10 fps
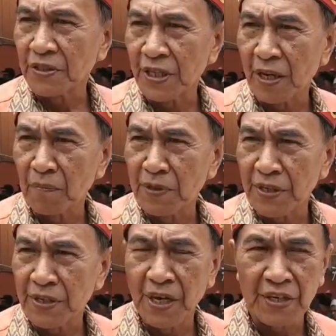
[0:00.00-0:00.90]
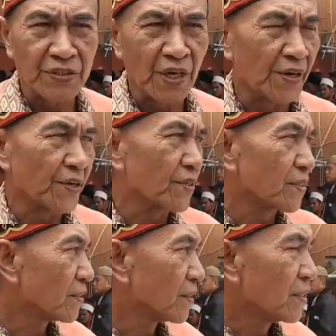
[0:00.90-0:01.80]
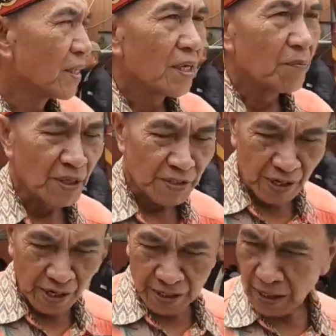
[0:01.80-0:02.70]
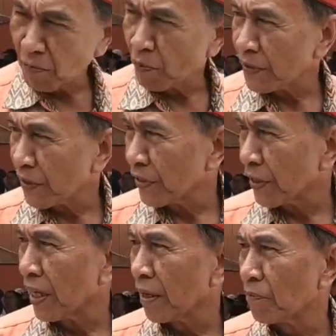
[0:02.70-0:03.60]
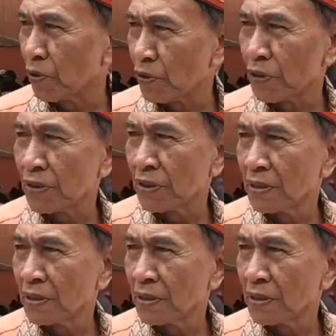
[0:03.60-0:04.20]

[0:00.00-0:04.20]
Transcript: yang menjadi dasar masyarakat Kabupaten Tengamos